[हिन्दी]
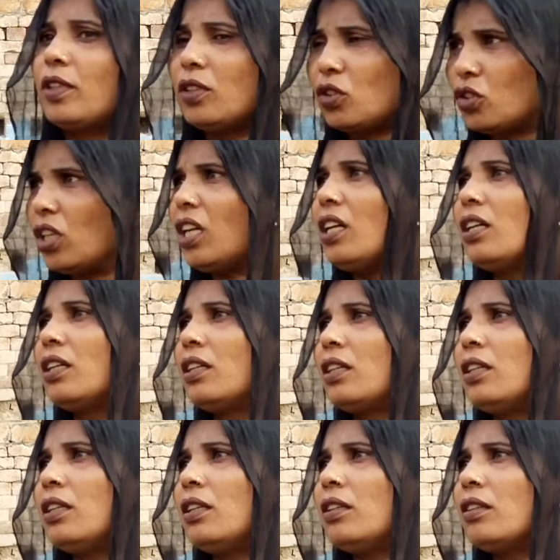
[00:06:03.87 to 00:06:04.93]
अच्छा
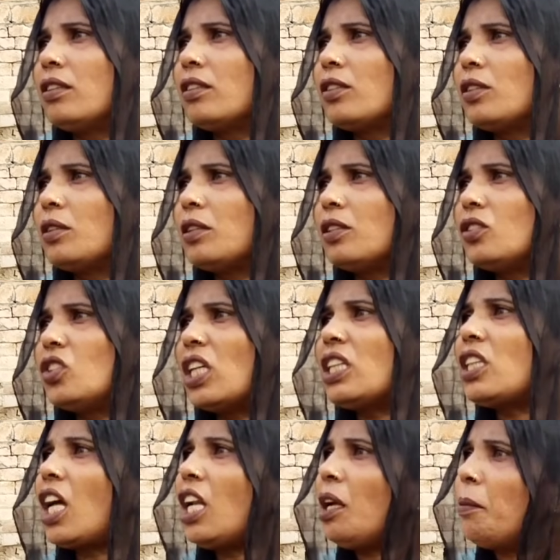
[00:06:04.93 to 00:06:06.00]

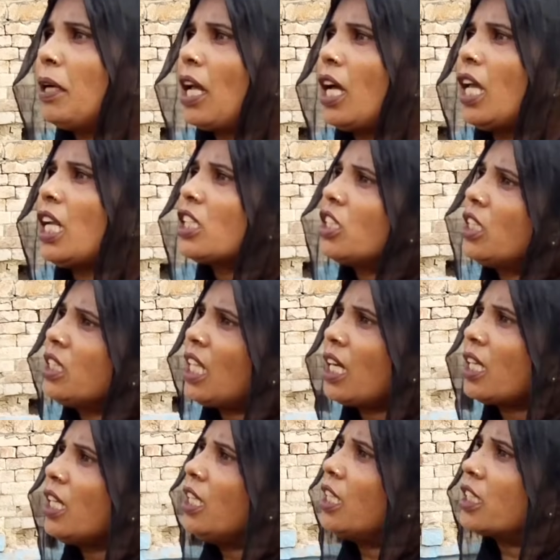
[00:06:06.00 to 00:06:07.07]
जनता ने बनाया और जनता
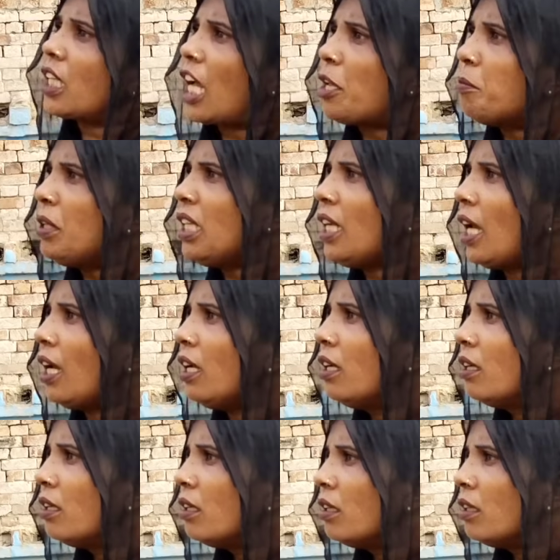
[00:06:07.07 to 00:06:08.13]
के लिए टाइम नहीं है
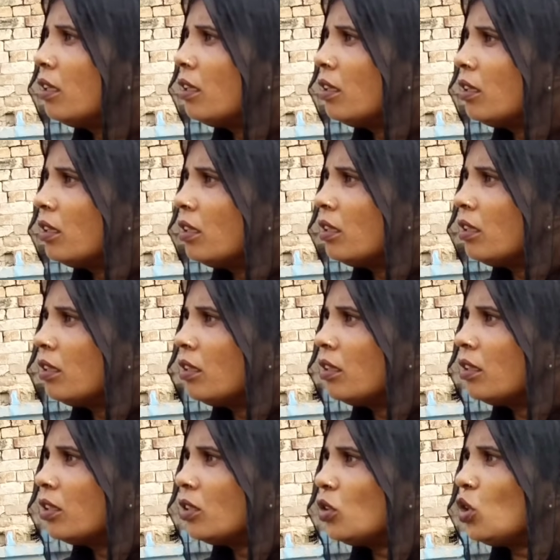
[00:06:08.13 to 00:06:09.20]
हम्म।
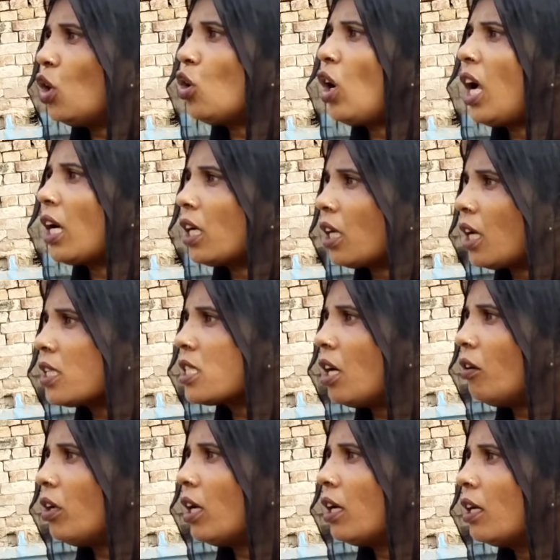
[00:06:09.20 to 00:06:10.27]
यो कहाँ का राजा
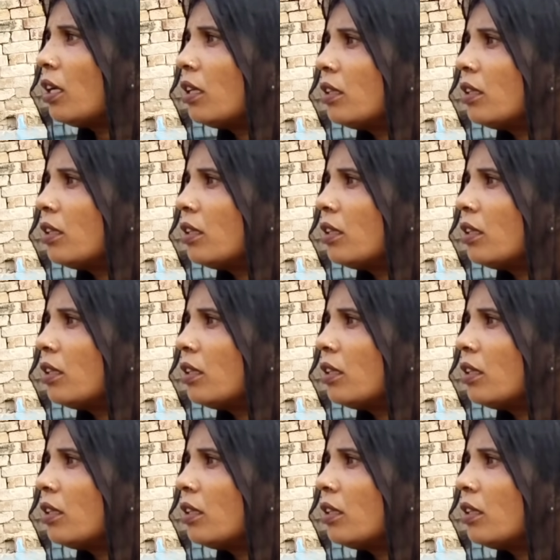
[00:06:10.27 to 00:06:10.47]
विदेश